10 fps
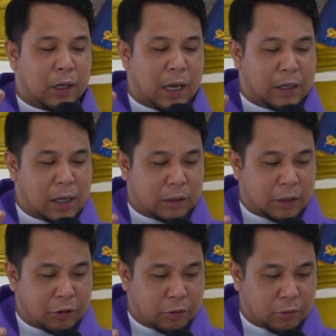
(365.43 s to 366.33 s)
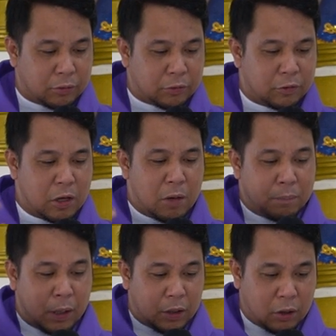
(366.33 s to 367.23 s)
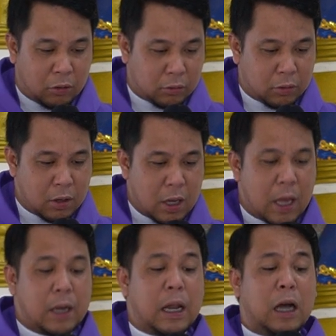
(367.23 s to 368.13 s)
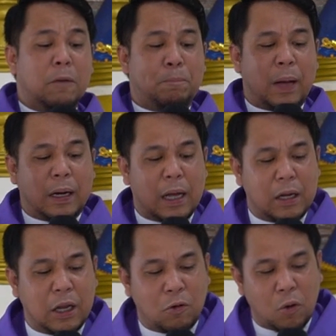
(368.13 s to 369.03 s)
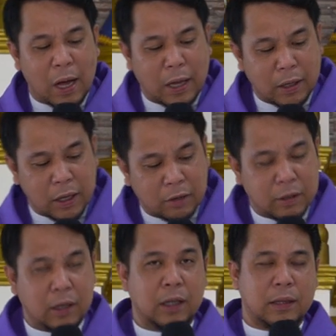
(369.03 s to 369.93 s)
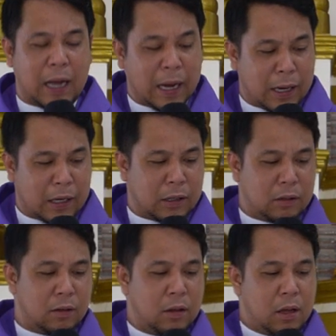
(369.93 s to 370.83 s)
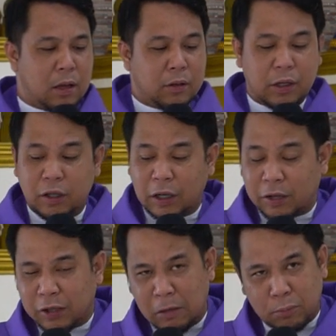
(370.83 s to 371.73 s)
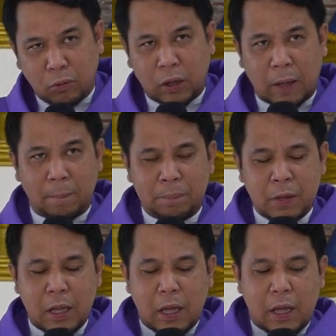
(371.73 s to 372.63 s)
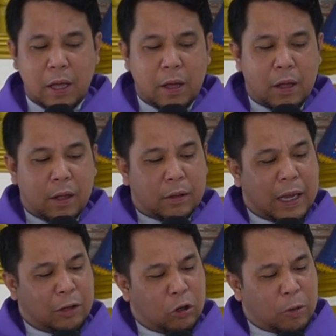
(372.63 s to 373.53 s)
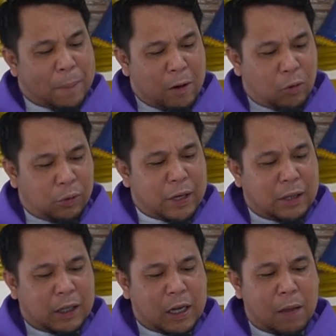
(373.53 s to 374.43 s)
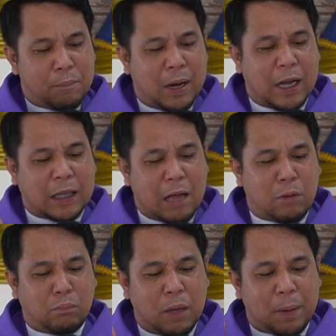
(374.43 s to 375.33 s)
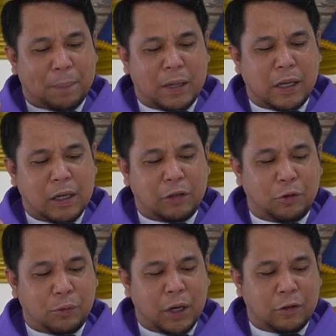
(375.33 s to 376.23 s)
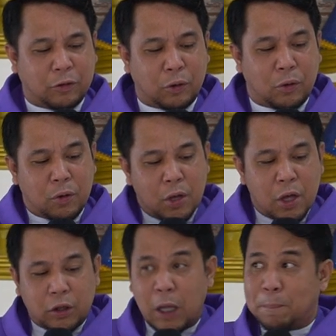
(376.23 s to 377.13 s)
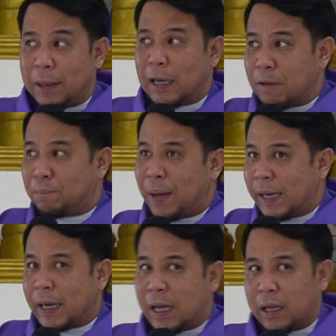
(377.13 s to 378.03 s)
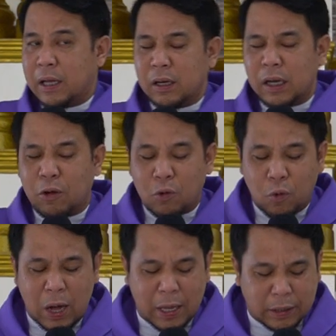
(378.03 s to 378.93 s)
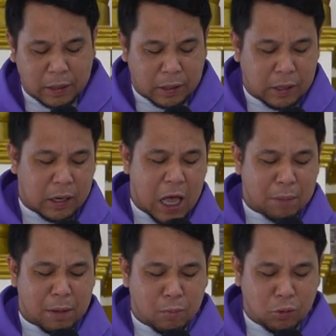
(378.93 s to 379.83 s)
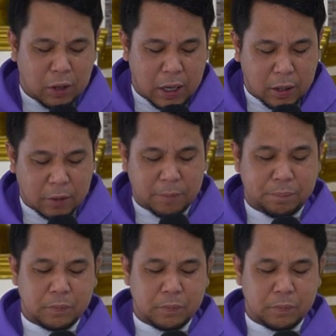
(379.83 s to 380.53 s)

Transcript: nga anak ti Dios. Period. Nagparang ni Juan idjelet ang dayiti kasilpuna. Dayiti ti pangrugyan tinaimbag adamag may papan kini Kristo. Ti panagparang ni Juan amamunyag.